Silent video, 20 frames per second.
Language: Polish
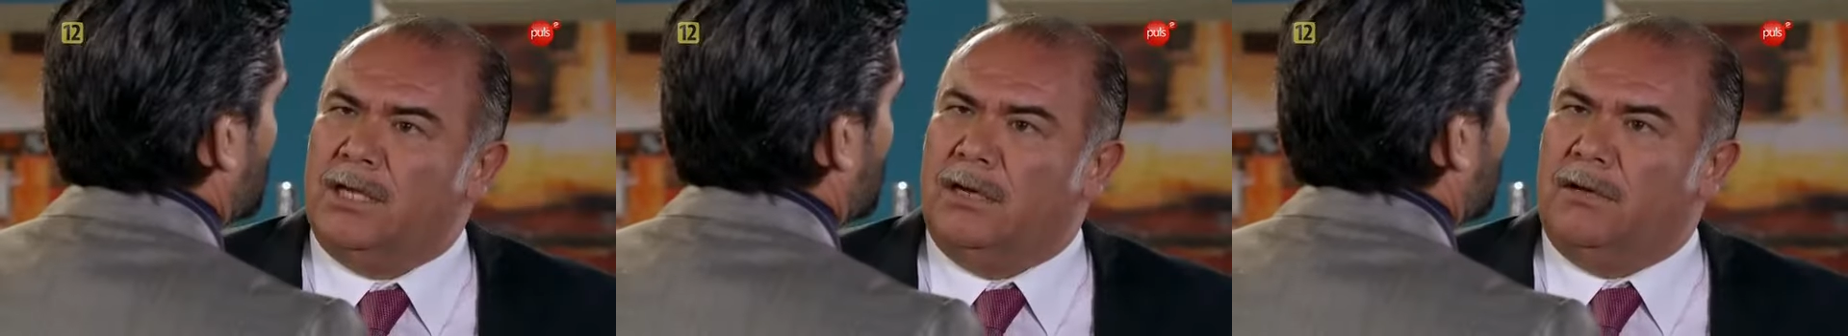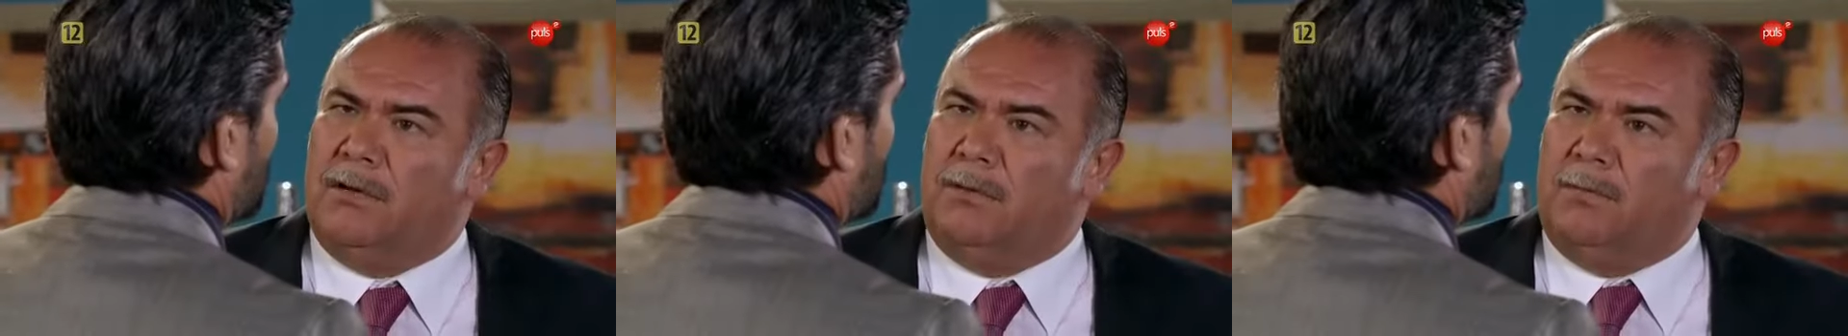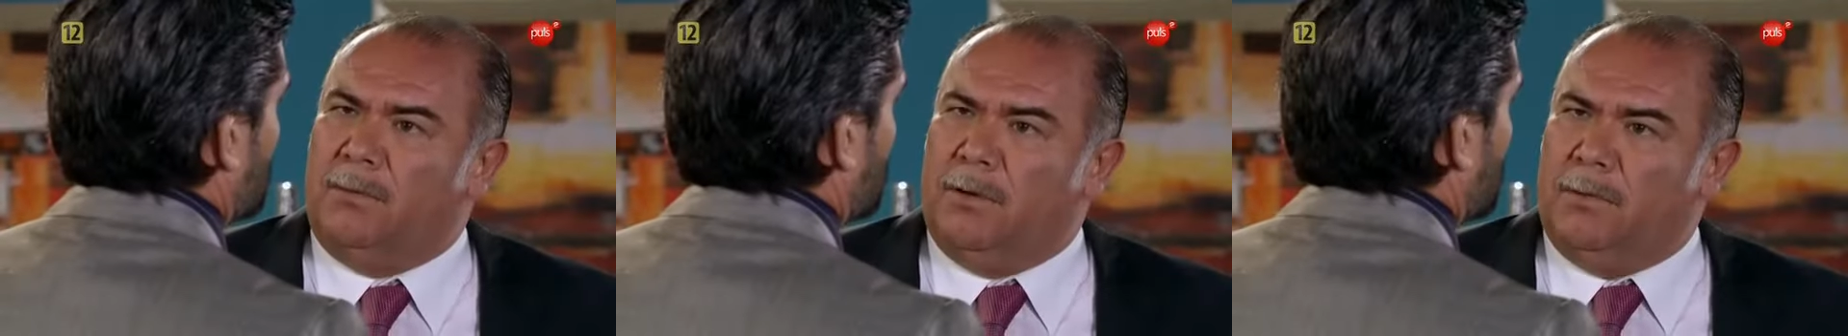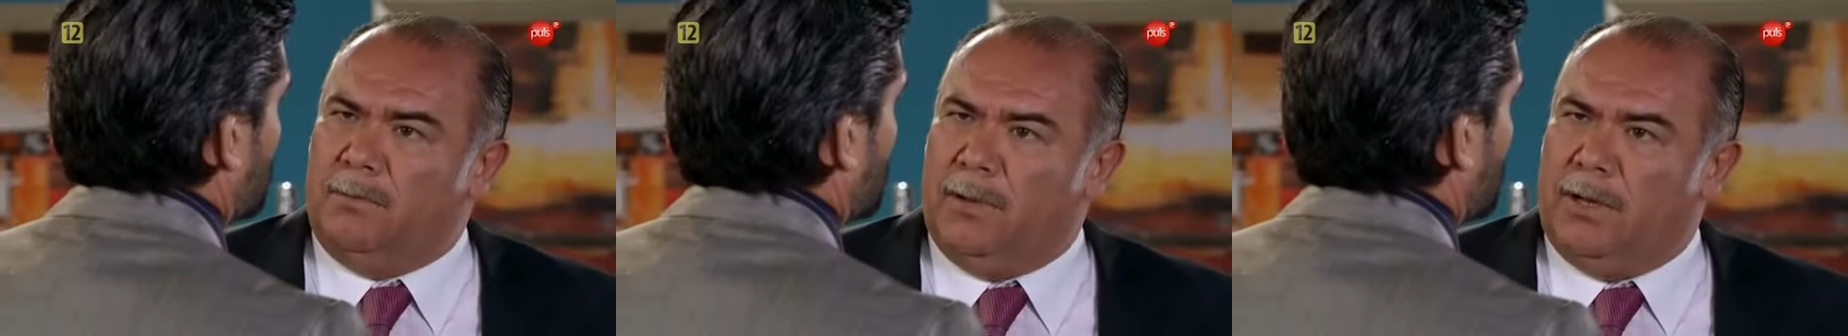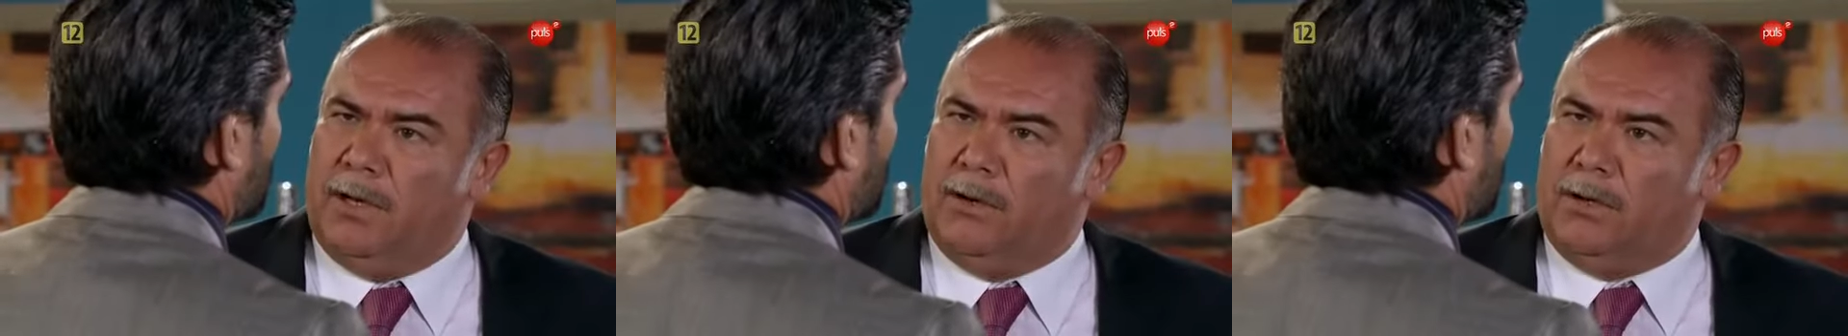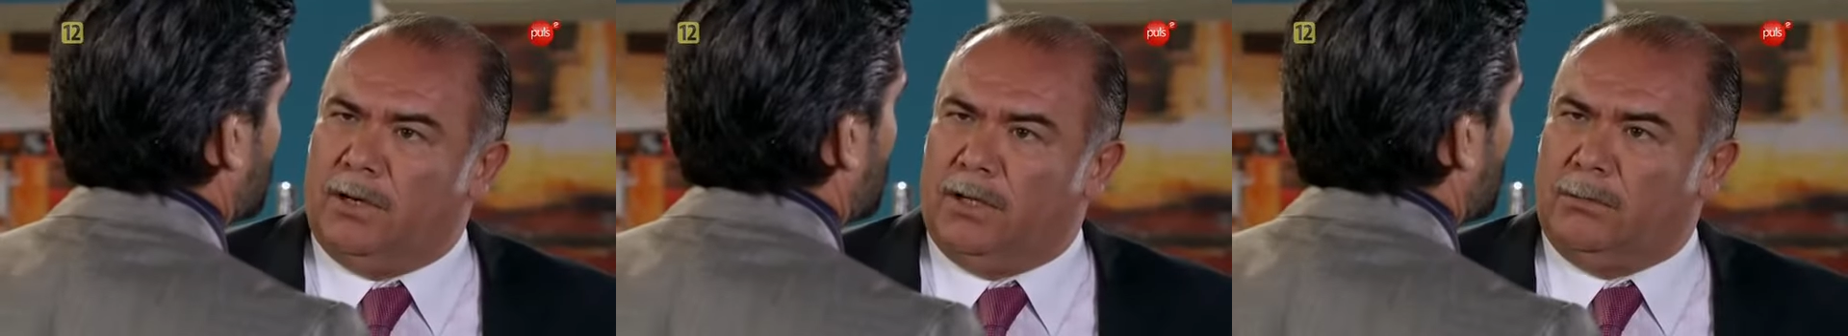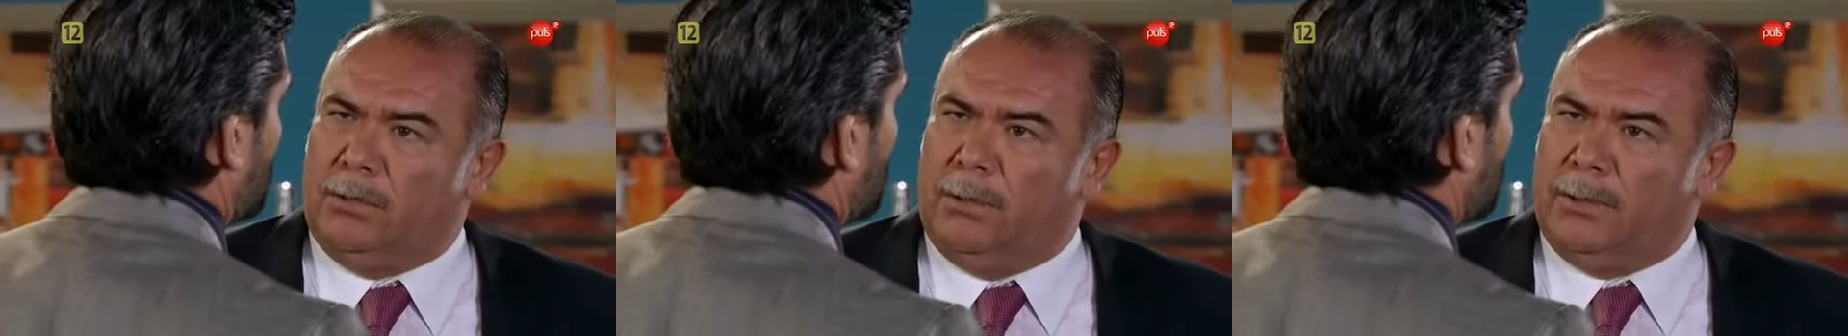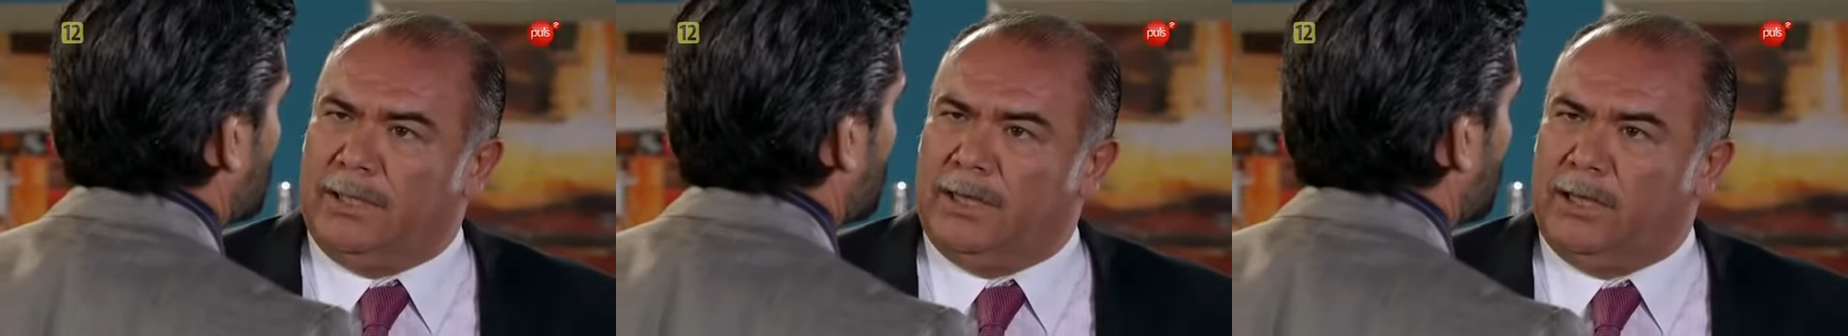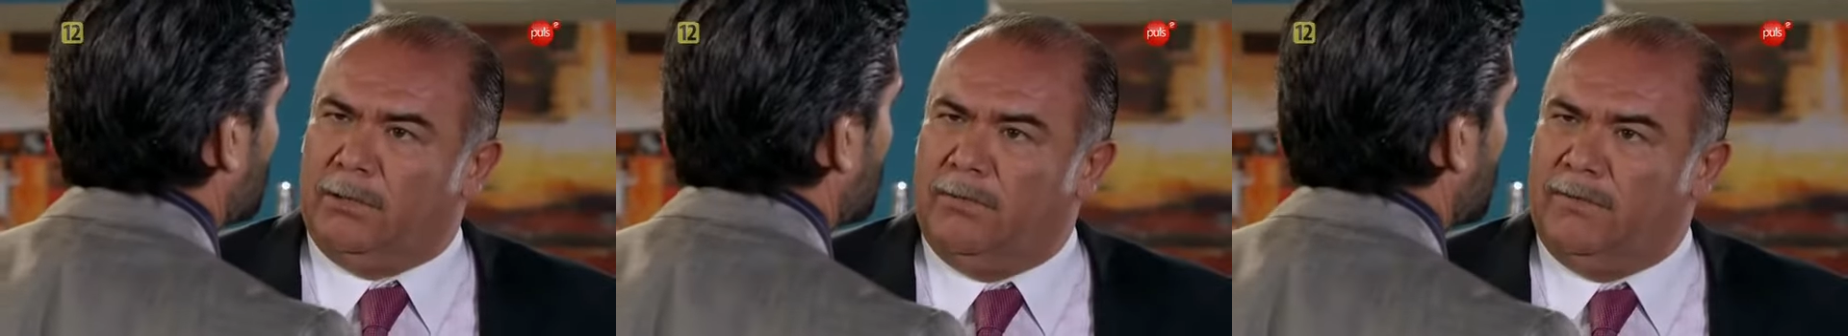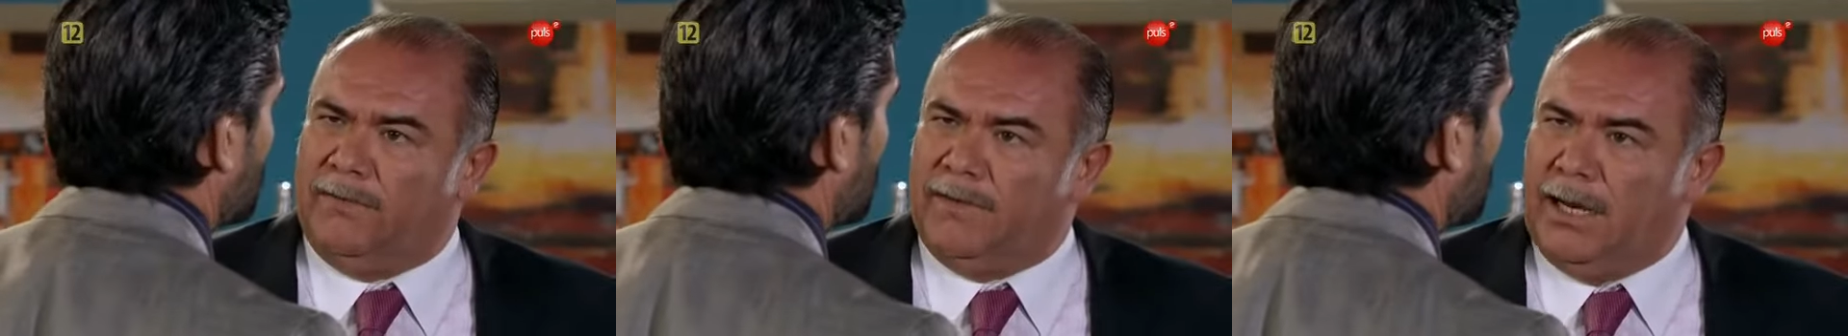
Czy twoja nienawiść do